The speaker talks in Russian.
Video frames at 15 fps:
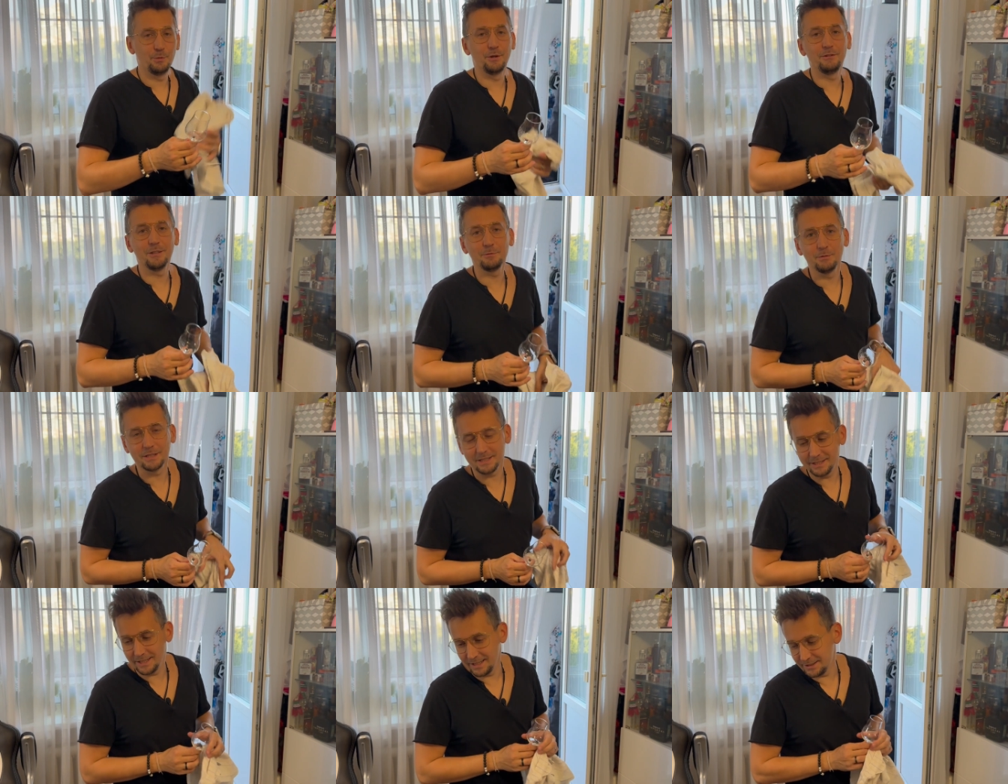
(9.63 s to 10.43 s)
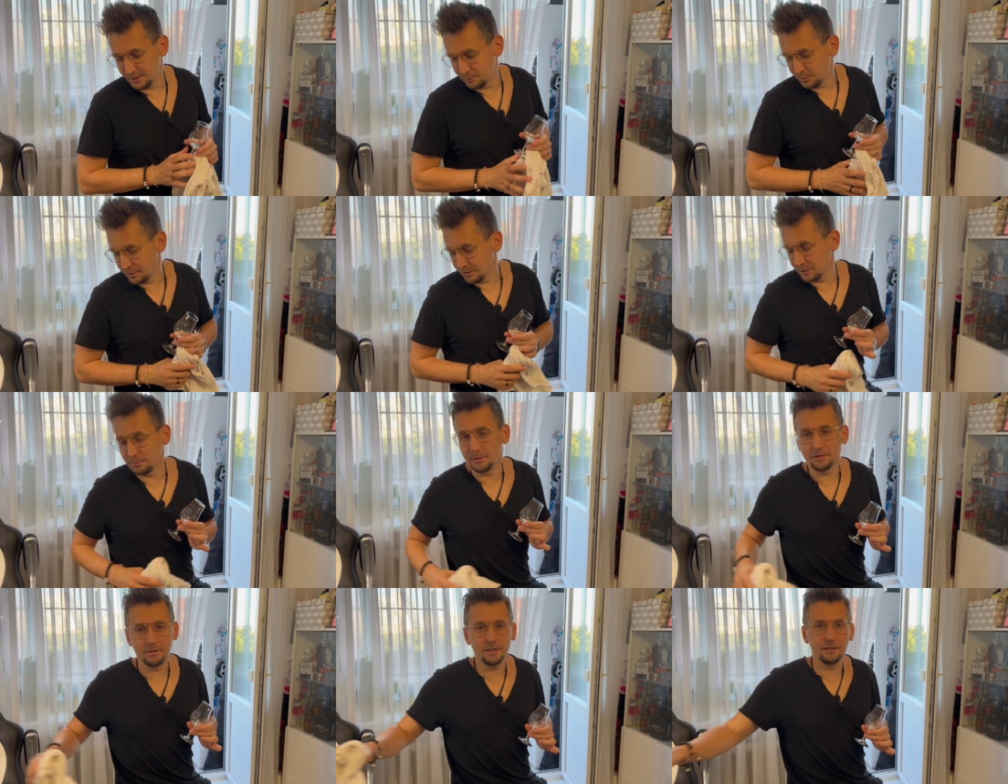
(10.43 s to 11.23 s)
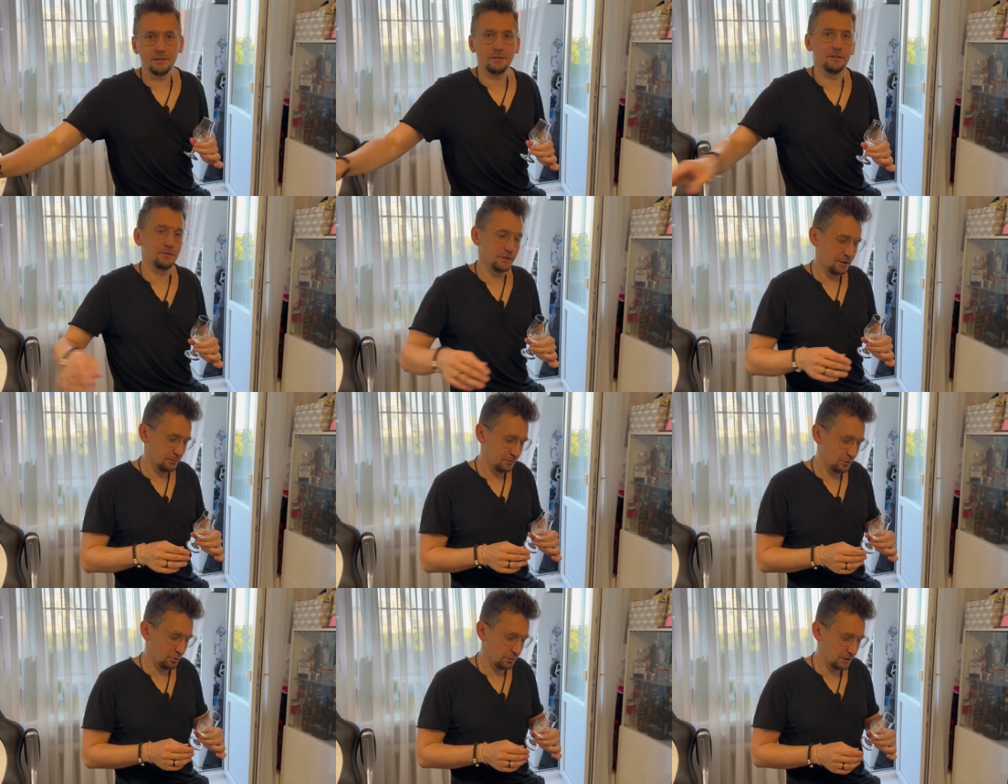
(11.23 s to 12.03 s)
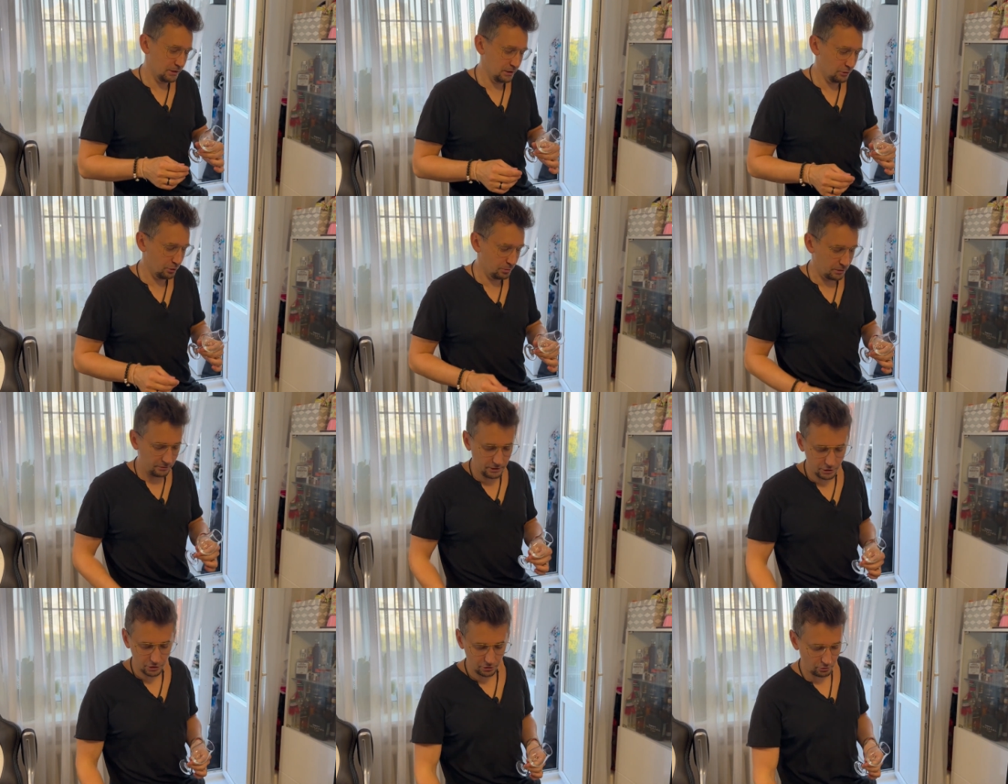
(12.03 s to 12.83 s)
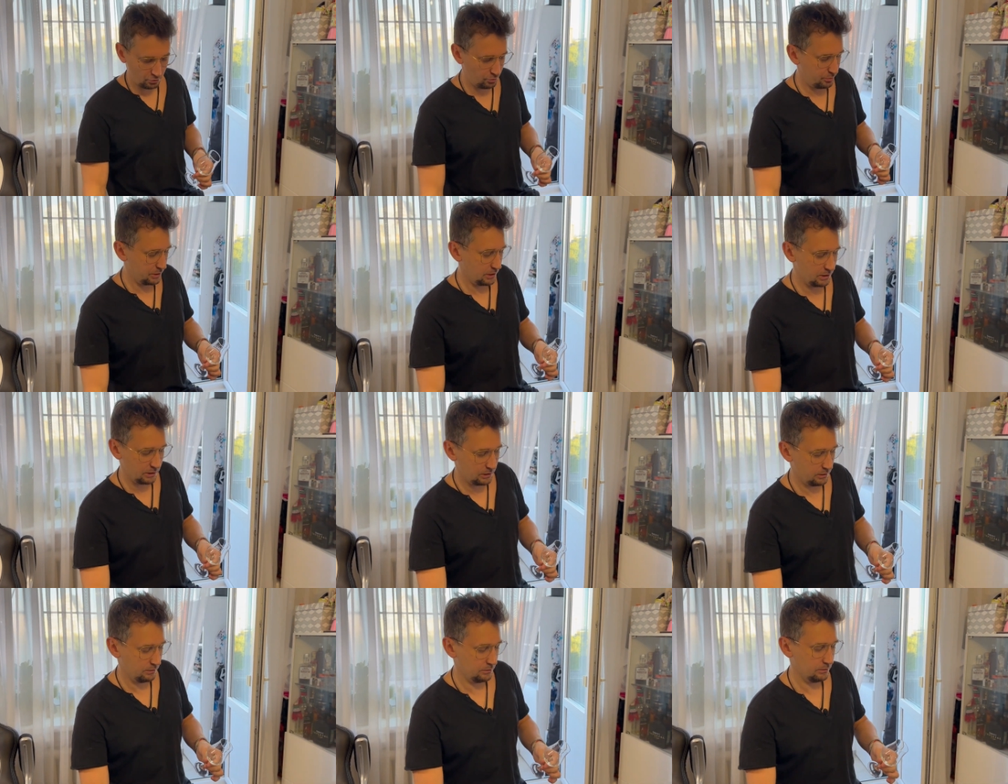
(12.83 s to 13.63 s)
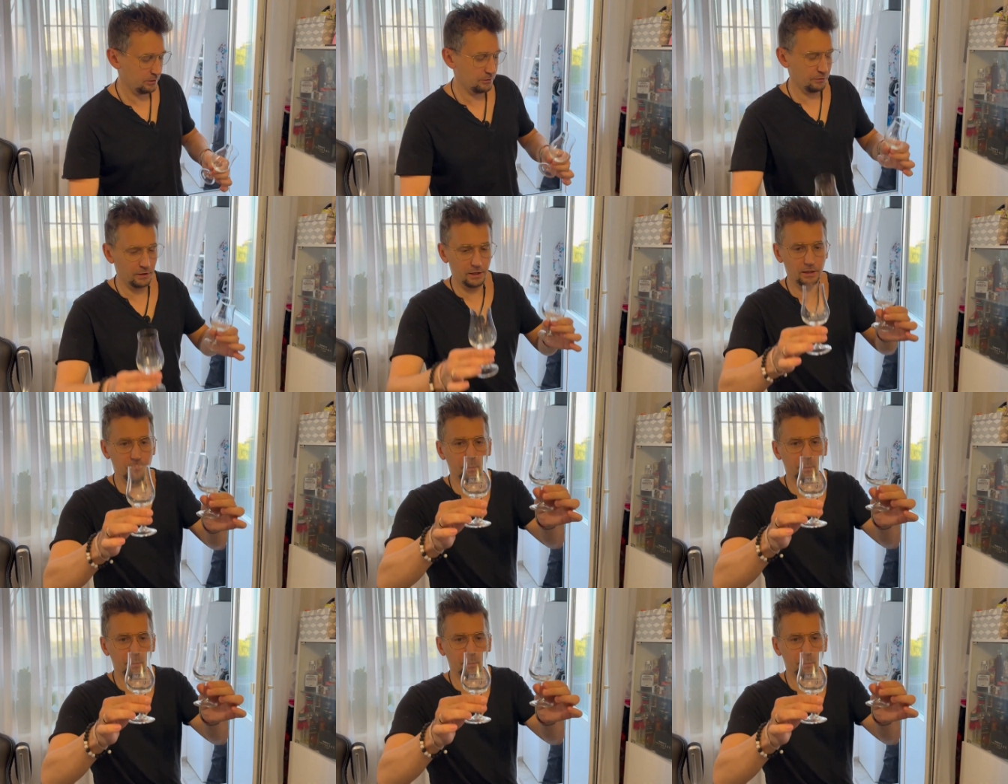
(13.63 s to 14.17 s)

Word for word: привет, марсиане, привет-привет, всем добрый день, добрый вечер. У меня два